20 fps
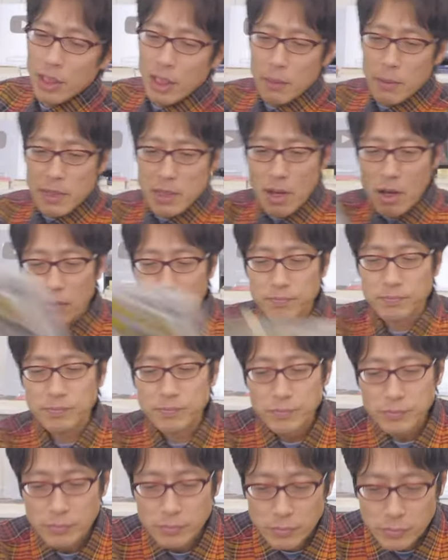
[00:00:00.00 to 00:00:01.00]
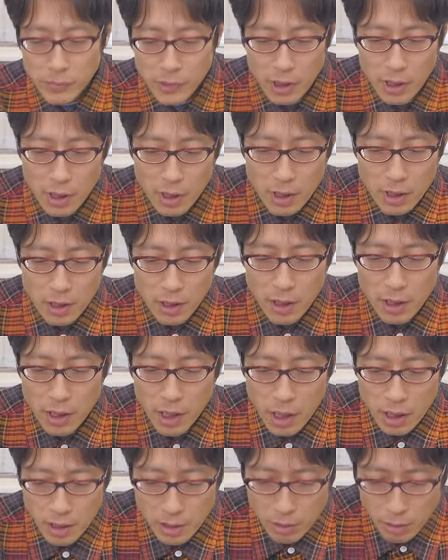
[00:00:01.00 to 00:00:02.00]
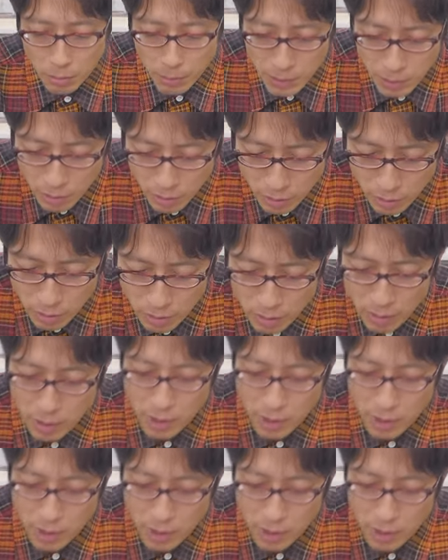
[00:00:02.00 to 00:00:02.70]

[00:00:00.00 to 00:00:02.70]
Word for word: んでいきましょう。陛下、人々の